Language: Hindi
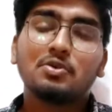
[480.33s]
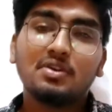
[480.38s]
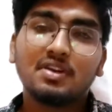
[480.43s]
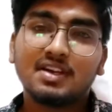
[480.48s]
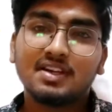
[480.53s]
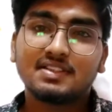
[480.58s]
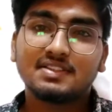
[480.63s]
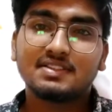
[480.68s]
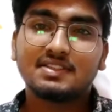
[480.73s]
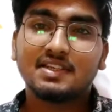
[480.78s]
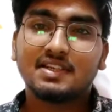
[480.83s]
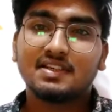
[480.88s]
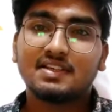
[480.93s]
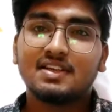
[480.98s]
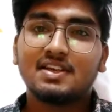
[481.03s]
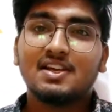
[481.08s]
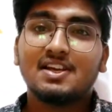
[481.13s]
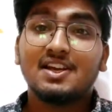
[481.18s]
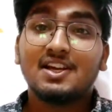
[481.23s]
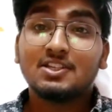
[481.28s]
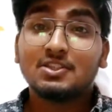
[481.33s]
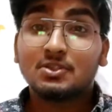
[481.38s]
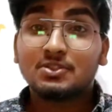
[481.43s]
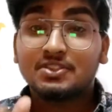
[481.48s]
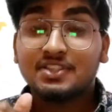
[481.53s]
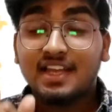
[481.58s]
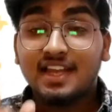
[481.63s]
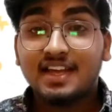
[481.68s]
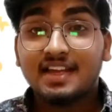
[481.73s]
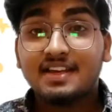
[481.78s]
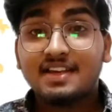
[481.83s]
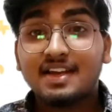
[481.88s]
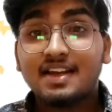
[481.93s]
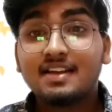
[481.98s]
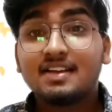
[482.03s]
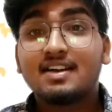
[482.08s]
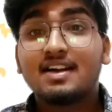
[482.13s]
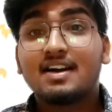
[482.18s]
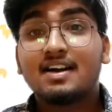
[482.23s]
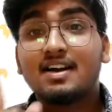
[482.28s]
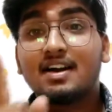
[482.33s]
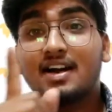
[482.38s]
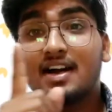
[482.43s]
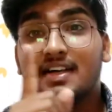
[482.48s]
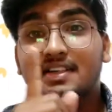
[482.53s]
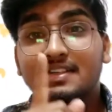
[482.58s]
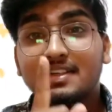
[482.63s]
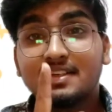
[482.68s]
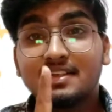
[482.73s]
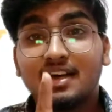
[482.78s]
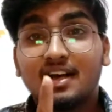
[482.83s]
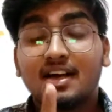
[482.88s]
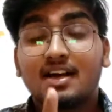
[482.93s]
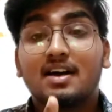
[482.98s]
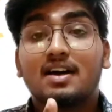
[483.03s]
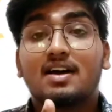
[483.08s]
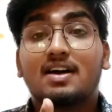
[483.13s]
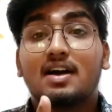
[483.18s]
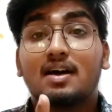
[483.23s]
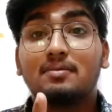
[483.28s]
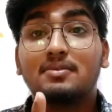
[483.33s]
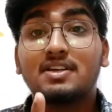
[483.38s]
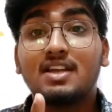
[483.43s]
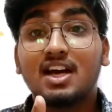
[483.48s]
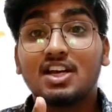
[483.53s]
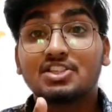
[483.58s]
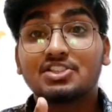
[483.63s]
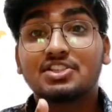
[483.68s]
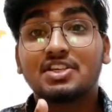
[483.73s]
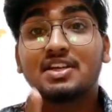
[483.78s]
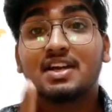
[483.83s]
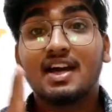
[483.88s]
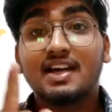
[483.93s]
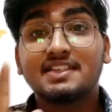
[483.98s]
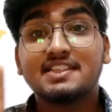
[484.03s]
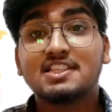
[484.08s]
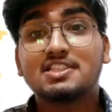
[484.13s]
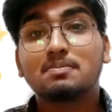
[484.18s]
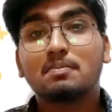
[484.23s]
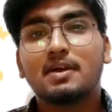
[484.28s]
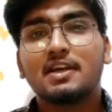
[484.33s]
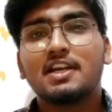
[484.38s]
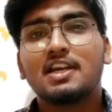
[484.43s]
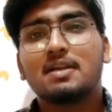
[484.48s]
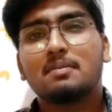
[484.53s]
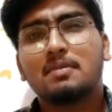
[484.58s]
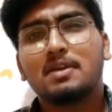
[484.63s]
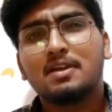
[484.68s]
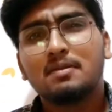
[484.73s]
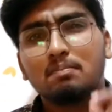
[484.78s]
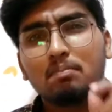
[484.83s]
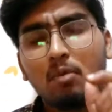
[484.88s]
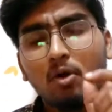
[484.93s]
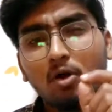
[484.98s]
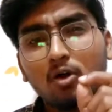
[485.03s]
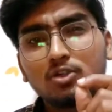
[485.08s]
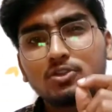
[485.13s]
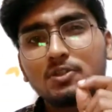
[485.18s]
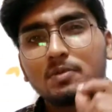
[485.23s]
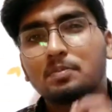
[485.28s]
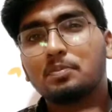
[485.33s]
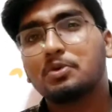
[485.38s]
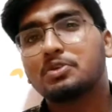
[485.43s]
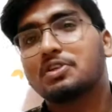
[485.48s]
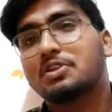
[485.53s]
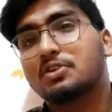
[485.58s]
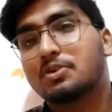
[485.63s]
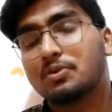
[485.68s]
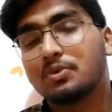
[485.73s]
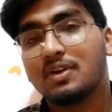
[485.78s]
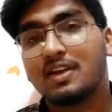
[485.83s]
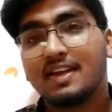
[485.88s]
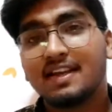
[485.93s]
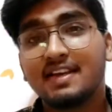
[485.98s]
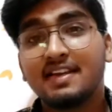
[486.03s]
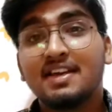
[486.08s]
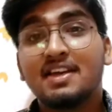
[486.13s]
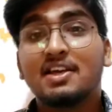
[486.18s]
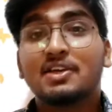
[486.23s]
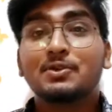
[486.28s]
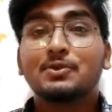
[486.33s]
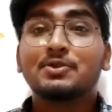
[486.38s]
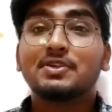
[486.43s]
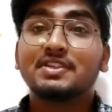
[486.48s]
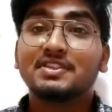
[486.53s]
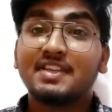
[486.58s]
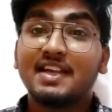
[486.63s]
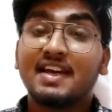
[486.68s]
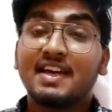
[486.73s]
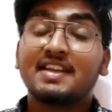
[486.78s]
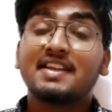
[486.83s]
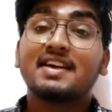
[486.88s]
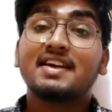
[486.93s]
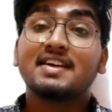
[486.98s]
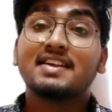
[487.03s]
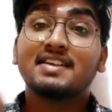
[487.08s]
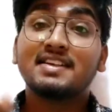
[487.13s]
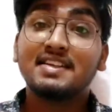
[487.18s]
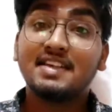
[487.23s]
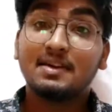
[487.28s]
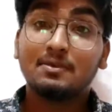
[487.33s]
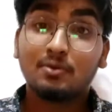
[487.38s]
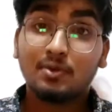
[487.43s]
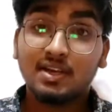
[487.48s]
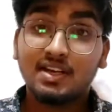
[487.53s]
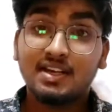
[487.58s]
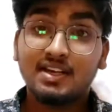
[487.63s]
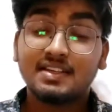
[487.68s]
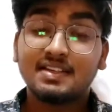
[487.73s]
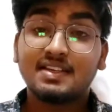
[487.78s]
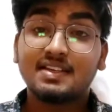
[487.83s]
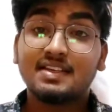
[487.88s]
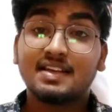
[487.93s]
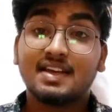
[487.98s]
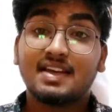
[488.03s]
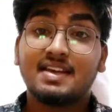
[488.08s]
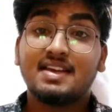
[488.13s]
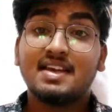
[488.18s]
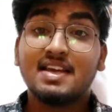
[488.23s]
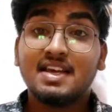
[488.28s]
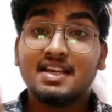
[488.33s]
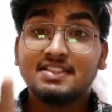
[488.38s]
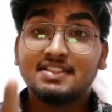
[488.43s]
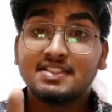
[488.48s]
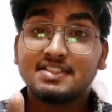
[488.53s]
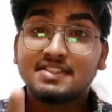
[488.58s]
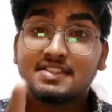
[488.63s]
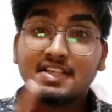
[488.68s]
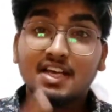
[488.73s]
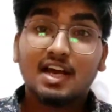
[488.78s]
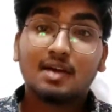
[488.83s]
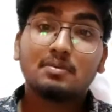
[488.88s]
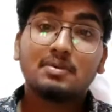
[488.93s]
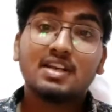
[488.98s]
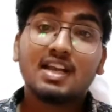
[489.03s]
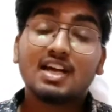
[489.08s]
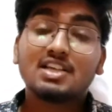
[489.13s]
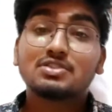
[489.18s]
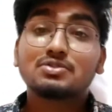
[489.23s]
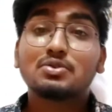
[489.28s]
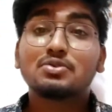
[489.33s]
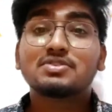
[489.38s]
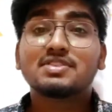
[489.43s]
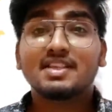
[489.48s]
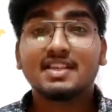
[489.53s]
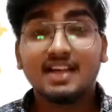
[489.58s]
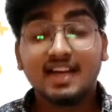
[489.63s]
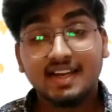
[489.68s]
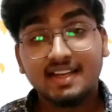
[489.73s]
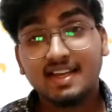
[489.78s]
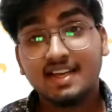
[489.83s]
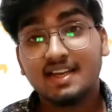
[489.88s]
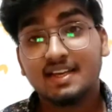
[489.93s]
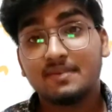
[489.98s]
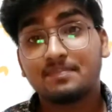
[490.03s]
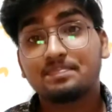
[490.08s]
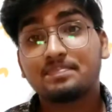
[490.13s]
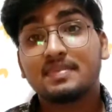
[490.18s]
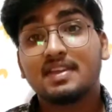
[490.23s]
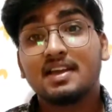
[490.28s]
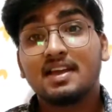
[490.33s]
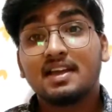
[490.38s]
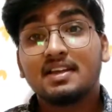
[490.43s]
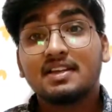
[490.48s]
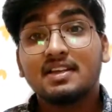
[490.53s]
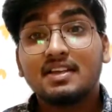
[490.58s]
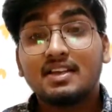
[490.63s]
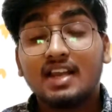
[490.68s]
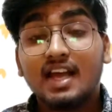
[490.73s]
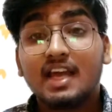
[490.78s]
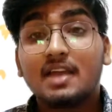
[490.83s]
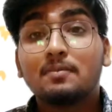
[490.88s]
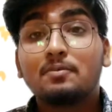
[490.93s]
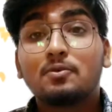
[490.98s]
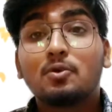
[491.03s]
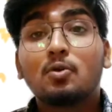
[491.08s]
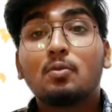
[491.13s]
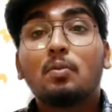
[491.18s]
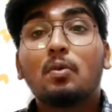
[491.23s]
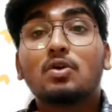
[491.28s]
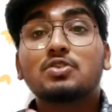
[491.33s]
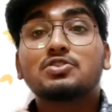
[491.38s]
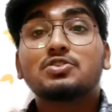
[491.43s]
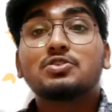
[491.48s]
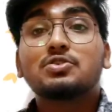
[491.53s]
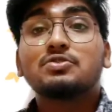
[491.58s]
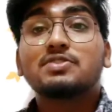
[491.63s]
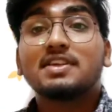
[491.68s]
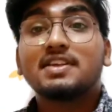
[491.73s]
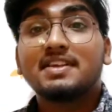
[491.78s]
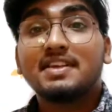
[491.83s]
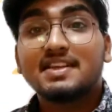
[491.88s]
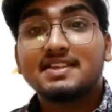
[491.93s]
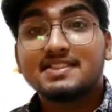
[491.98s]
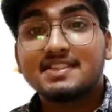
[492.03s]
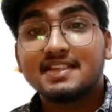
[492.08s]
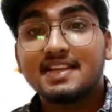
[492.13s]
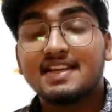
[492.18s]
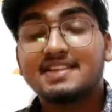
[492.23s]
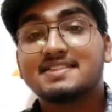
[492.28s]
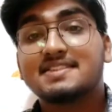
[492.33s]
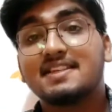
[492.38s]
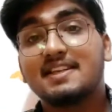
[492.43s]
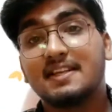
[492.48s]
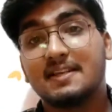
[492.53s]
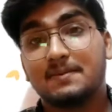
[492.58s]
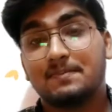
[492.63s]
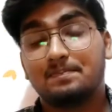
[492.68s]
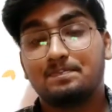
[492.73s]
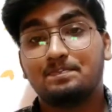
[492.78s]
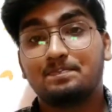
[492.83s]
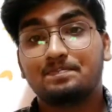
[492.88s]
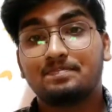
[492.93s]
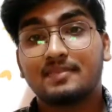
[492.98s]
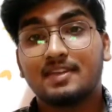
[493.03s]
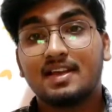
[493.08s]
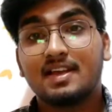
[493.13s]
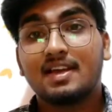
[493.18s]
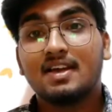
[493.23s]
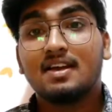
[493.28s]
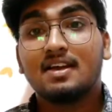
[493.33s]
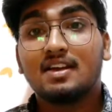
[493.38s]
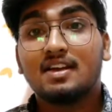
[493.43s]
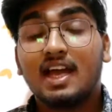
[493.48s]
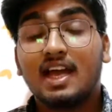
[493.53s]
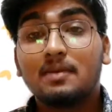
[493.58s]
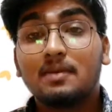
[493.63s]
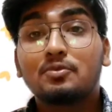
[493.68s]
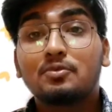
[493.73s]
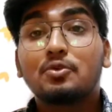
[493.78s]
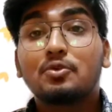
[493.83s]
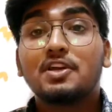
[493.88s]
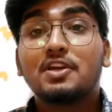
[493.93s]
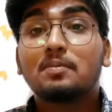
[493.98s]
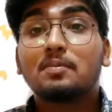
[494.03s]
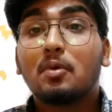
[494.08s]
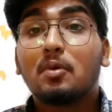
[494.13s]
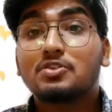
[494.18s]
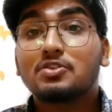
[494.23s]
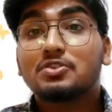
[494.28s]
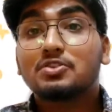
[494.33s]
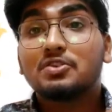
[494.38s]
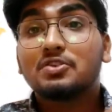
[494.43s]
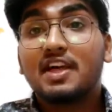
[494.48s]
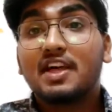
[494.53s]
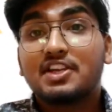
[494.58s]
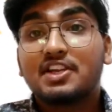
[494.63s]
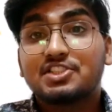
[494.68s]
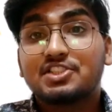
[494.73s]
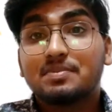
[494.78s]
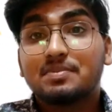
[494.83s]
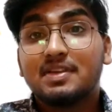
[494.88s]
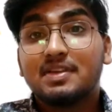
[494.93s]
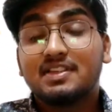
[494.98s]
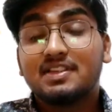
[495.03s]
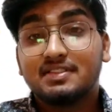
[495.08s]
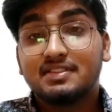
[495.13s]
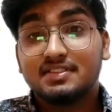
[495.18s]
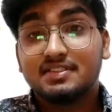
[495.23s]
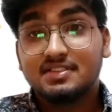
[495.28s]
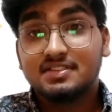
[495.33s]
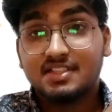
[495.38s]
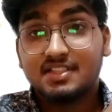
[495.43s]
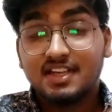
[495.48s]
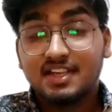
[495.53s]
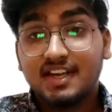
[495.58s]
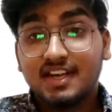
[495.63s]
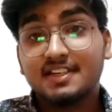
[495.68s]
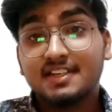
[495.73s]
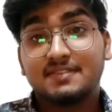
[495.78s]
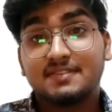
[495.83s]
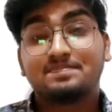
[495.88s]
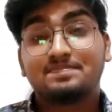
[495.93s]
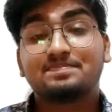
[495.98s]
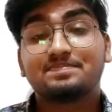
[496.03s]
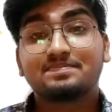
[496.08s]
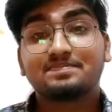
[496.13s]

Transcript: रोल करती है तो धैर्य का आई अभिलाष के आई बनने में बहुत इंपॉर्टेंट रोल है क्योंकि धैर्य ही है वह लड़की है जिसने अभिलाष को सिखाया है कि लाइफ को पॉजिटिव तरीके से कैसे लें लाइफ को एक पॉजिटिव डायरेक्शन में सिखाना